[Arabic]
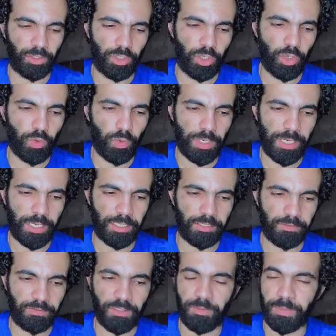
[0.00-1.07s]
هو يعني
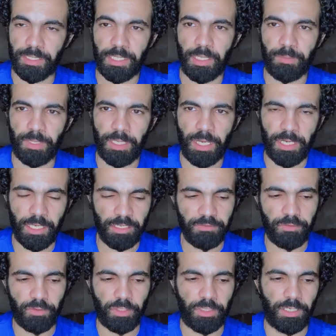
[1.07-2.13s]
في البرنامج
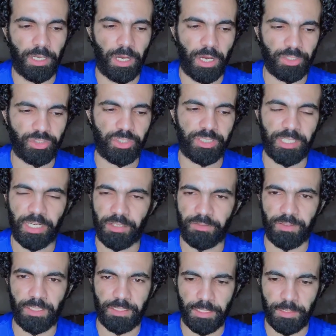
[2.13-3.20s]
هيكفل عشرة آلاف
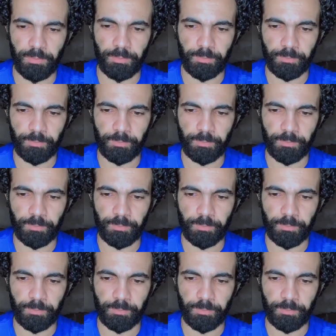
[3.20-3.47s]
يتيم